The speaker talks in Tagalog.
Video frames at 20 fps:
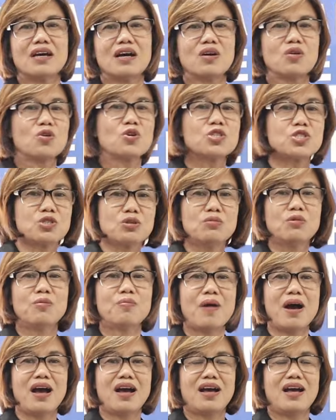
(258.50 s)
na gusto mo
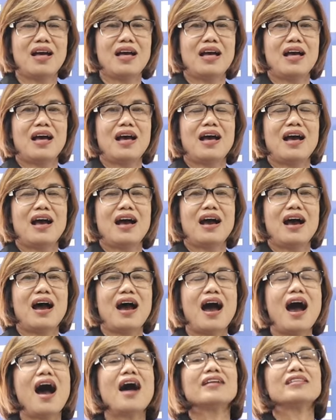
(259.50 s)
ba.
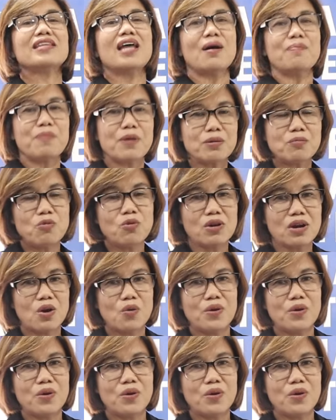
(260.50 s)
Ang dapat mong